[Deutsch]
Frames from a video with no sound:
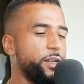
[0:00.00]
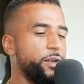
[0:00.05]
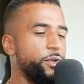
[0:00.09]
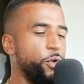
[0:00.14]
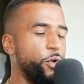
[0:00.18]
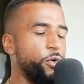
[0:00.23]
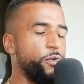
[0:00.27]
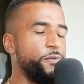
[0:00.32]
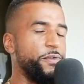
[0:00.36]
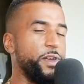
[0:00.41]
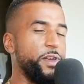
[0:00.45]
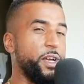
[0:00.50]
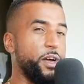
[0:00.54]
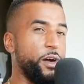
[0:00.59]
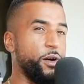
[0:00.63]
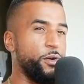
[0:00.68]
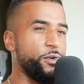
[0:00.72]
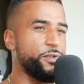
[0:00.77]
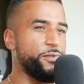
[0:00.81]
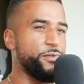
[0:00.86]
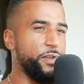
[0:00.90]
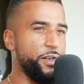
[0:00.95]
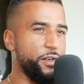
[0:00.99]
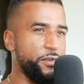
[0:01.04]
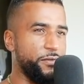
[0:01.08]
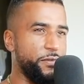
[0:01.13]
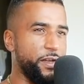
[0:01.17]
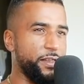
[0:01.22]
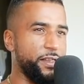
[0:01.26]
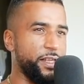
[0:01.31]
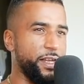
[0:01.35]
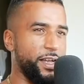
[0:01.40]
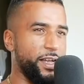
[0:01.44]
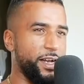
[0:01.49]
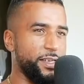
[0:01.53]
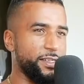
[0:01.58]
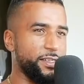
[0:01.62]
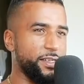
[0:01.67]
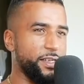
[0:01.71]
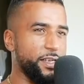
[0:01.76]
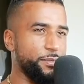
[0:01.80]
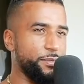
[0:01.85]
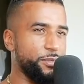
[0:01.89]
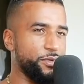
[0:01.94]
noch einen Weg raus, wenn ich weiter
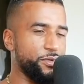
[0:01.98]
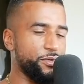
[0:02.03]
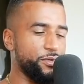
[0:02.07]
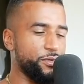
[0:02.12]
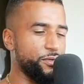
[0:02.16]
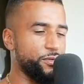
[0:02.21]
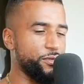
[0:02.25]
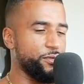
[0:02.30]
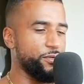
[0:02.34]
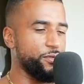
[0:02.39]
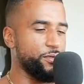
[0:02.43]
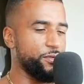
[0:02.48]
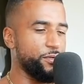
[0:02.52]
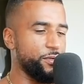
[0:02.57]
Gas gebe so.